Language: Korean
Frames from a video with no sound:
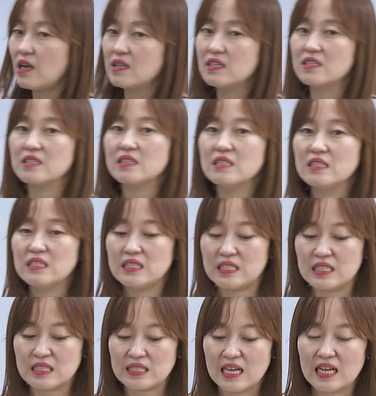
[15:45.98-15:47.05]
하는
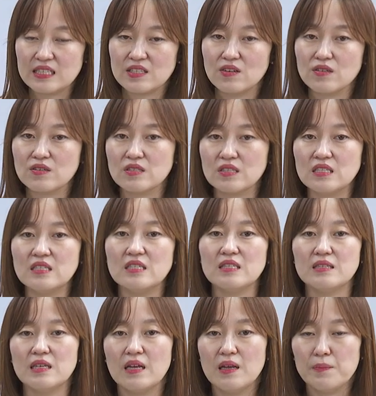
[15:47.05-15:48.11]
의식
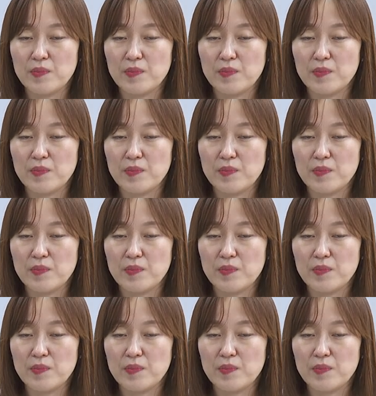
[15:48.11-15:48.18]
사정을